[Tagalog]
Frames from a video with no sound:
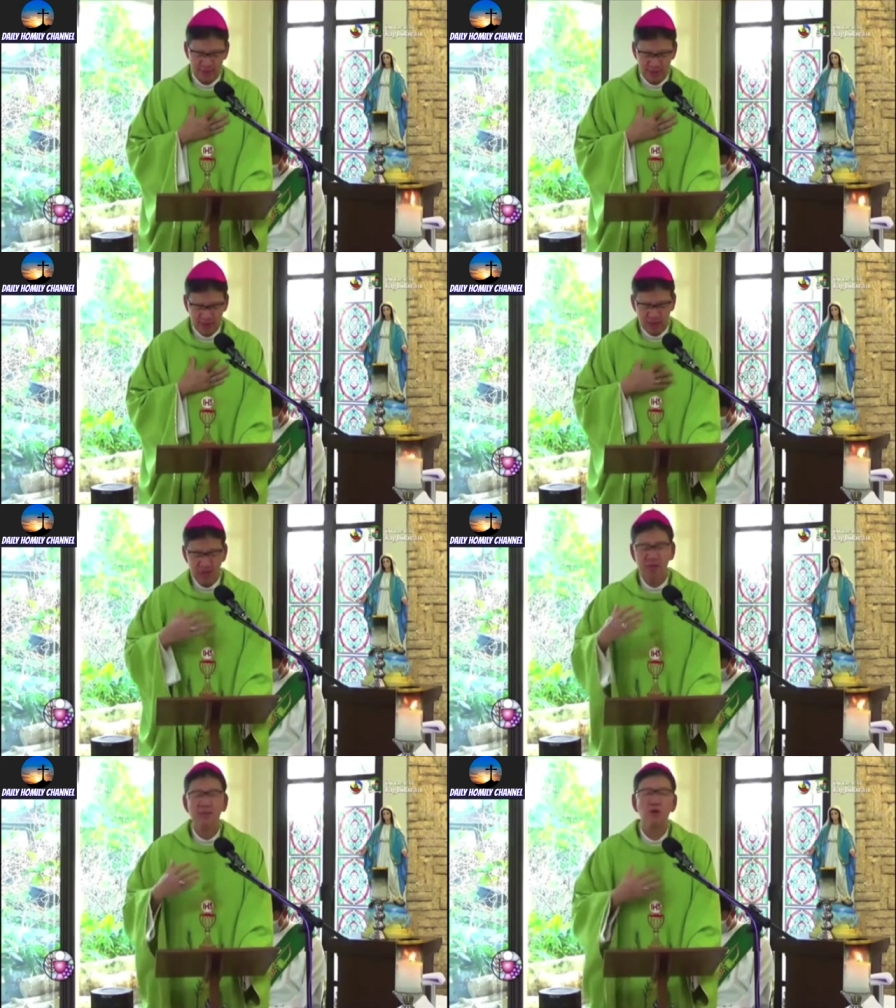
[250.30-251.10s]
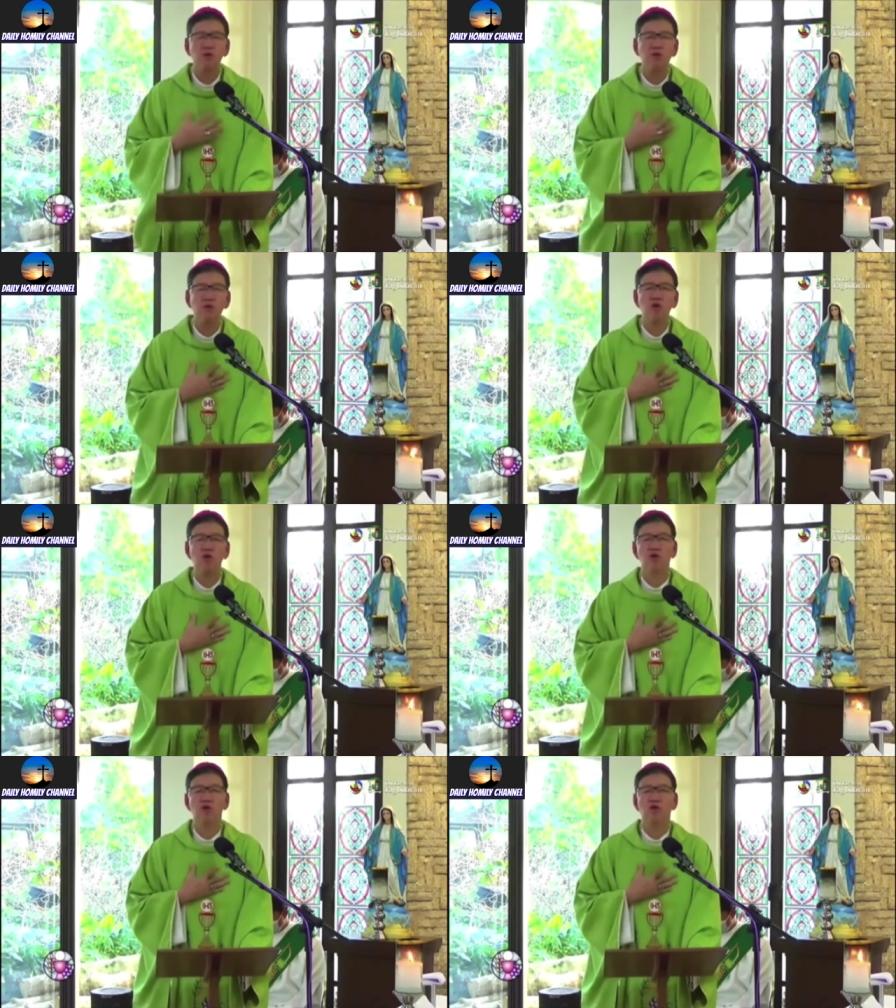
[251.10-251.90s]
kinsa
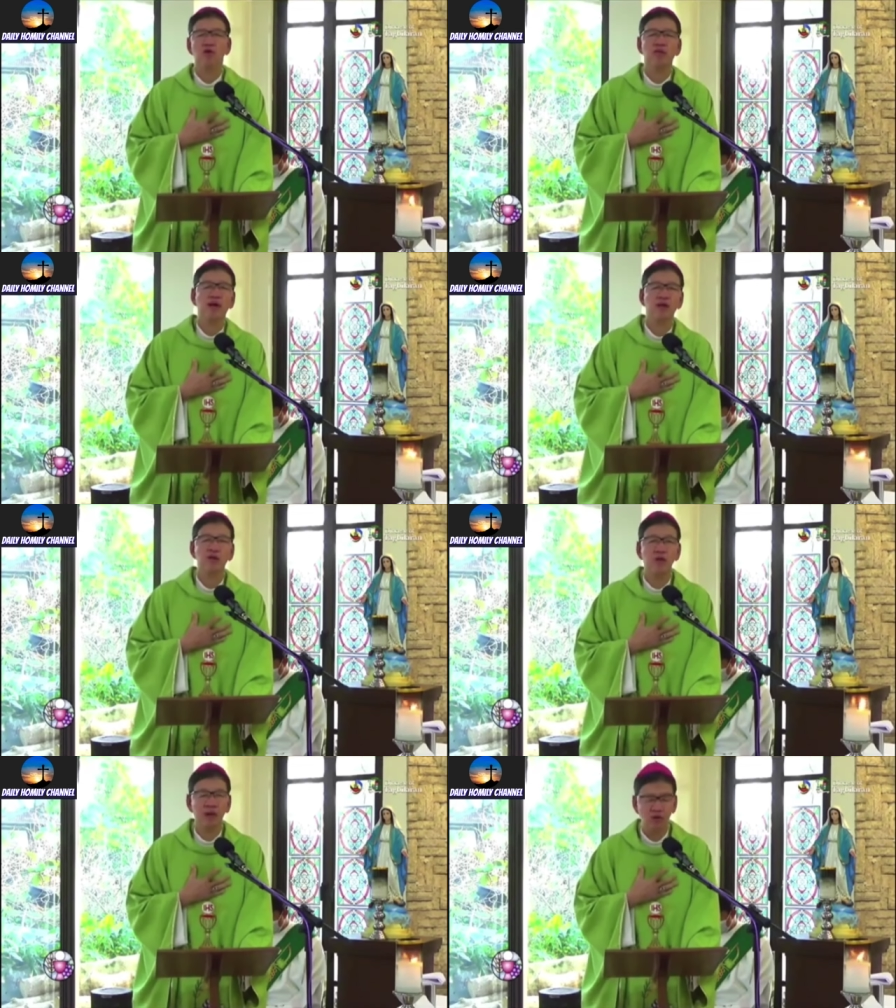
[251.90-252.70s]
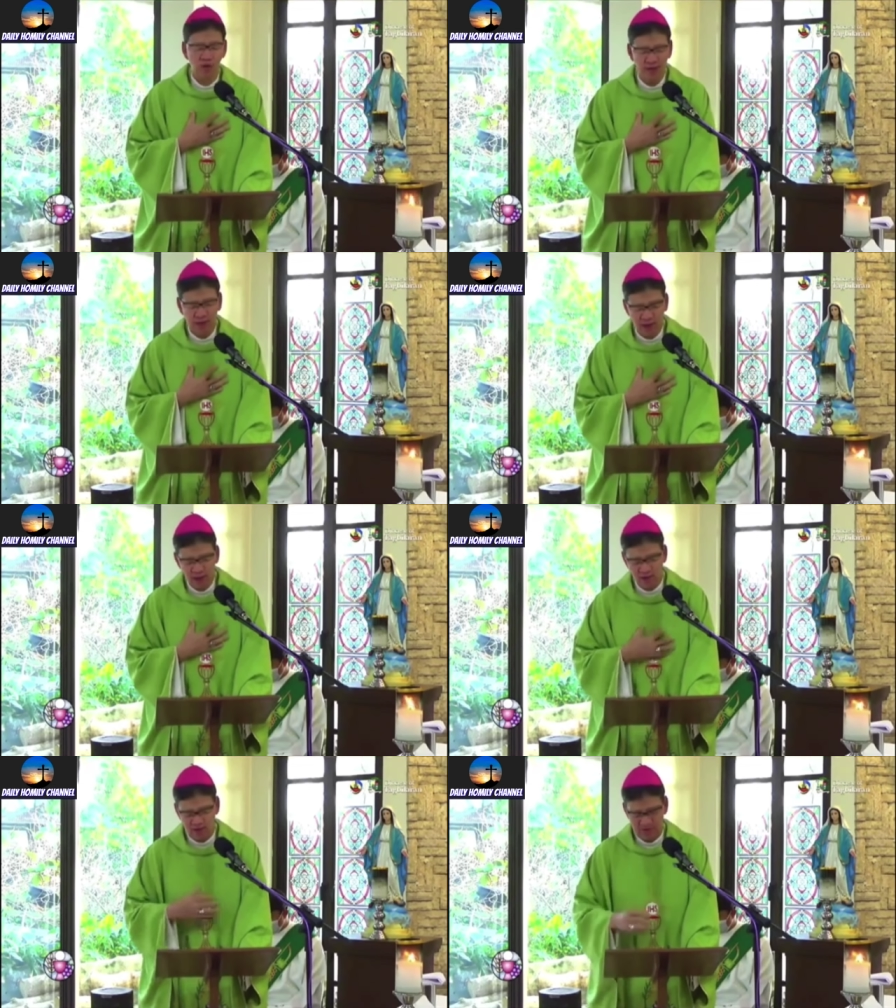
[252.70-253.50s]
manggugo, ordinaryo ra man ko nga
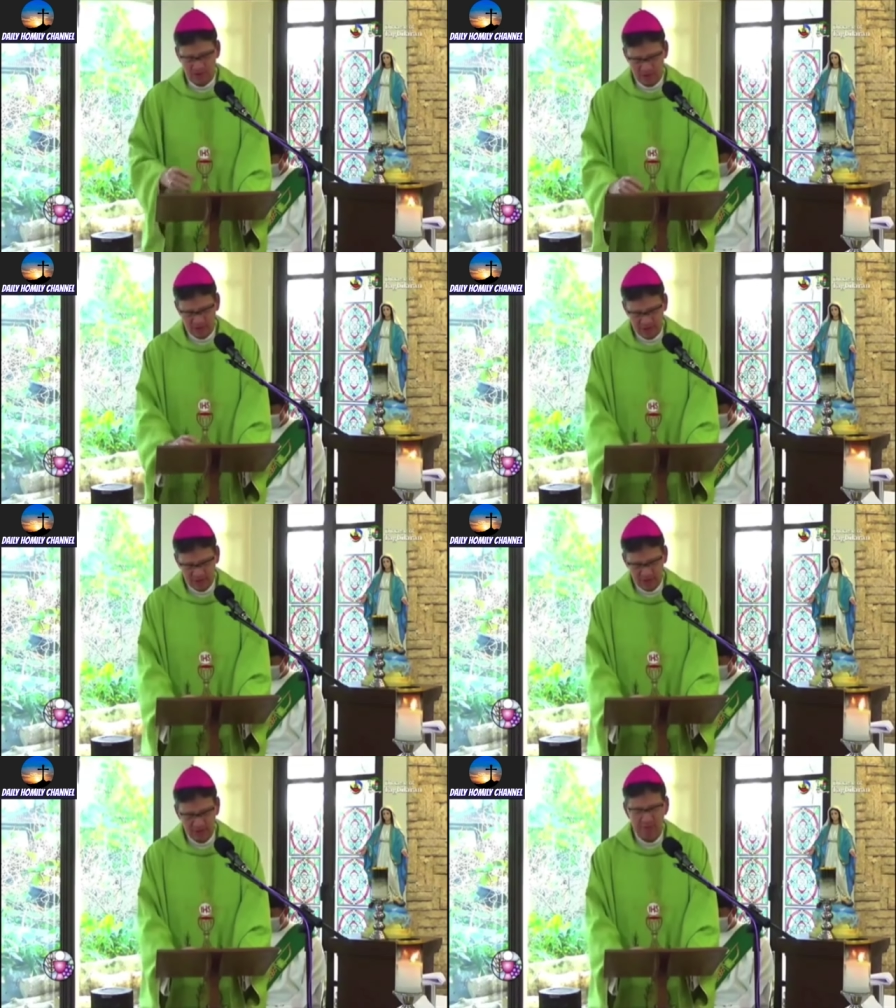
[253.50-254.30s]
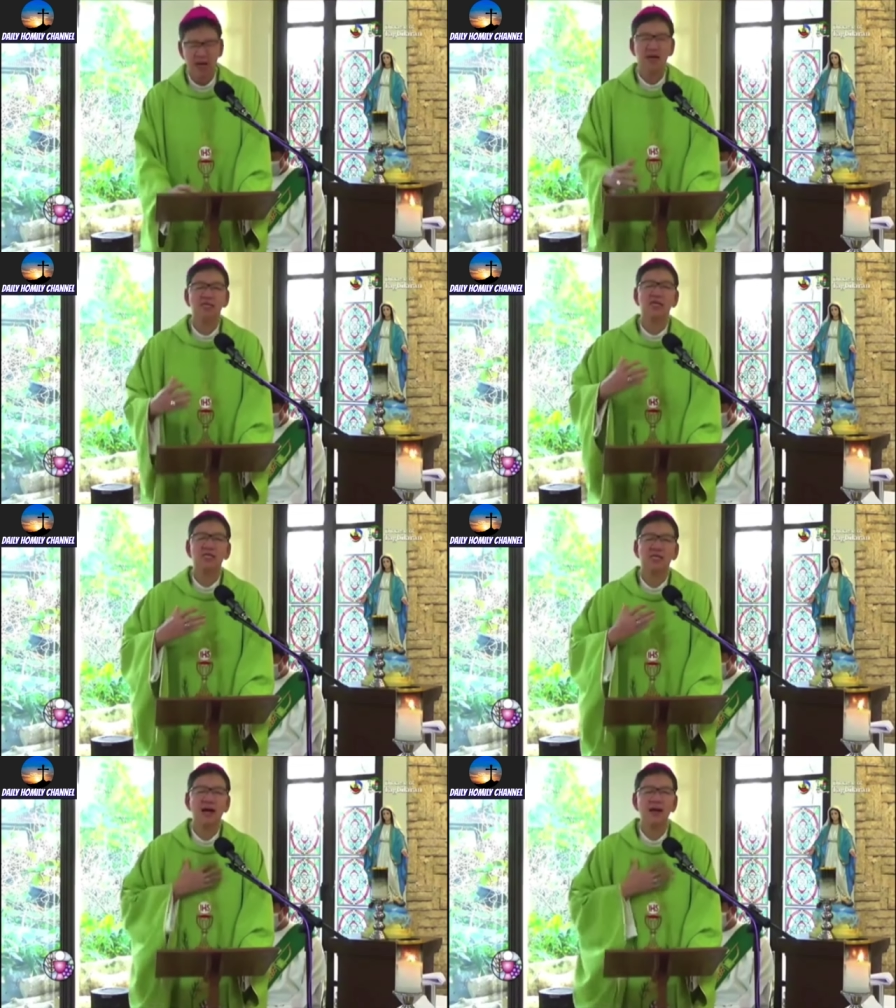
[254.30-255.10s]
tao.
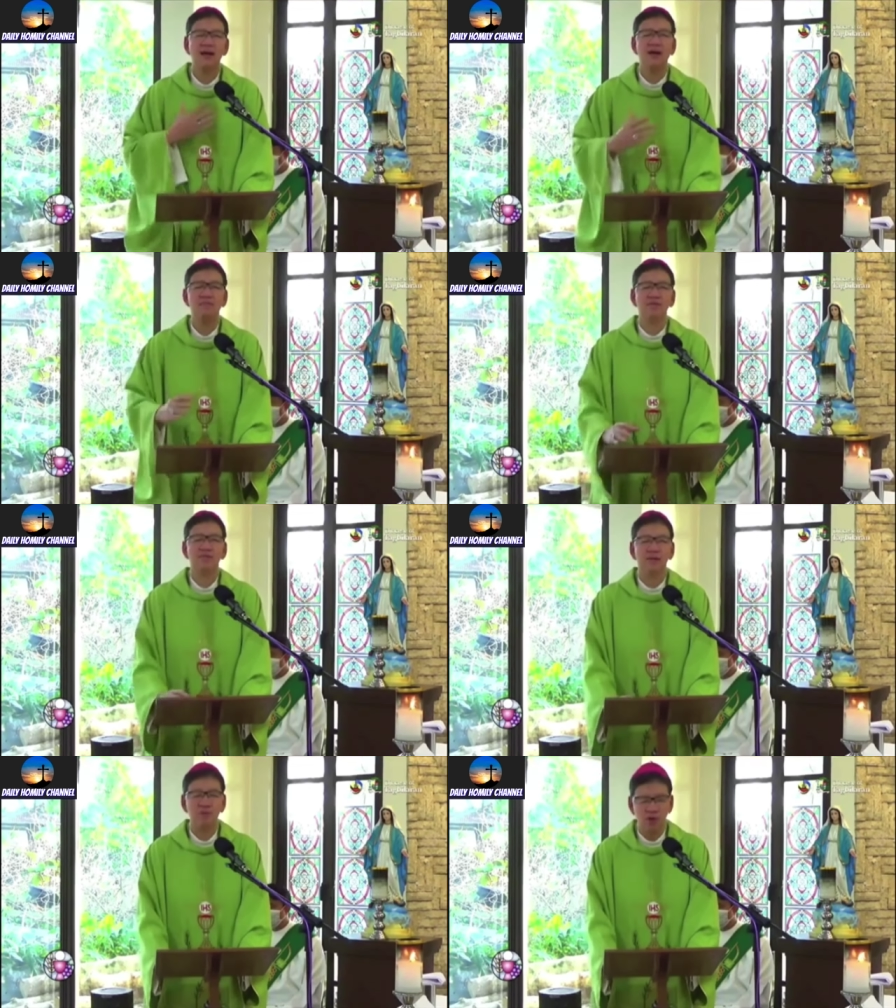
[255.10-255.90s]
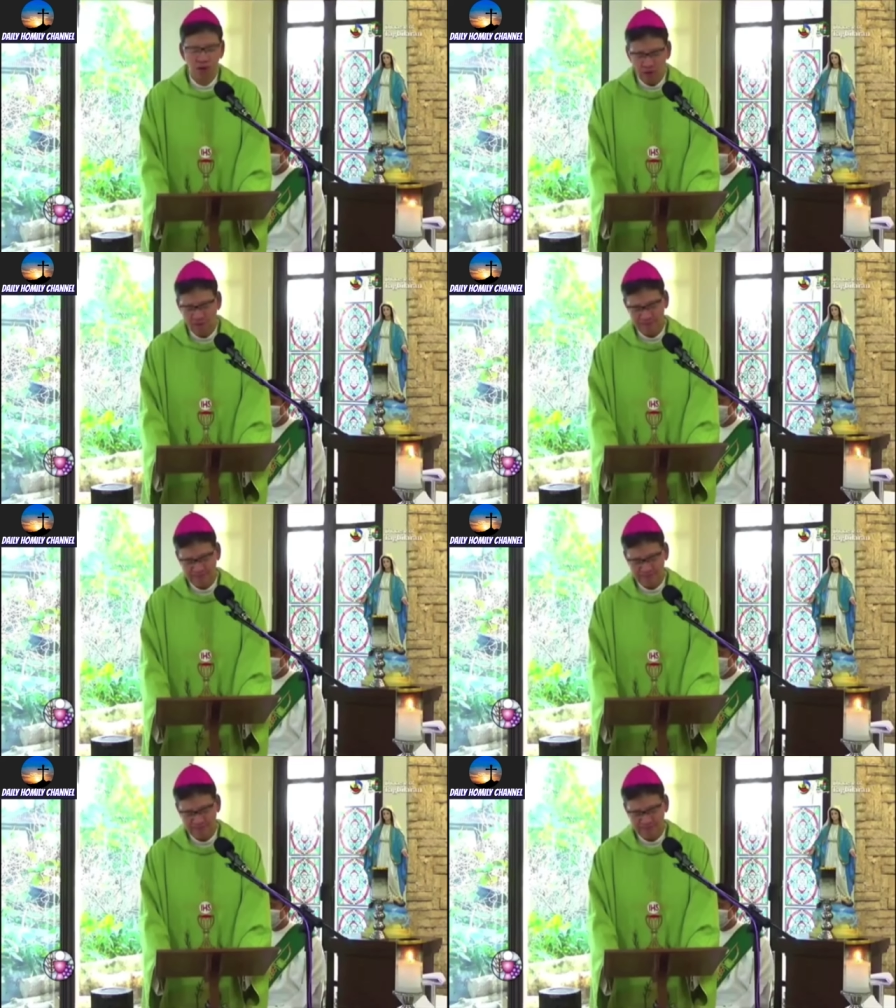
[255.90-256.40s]
Makasasala man sab ko.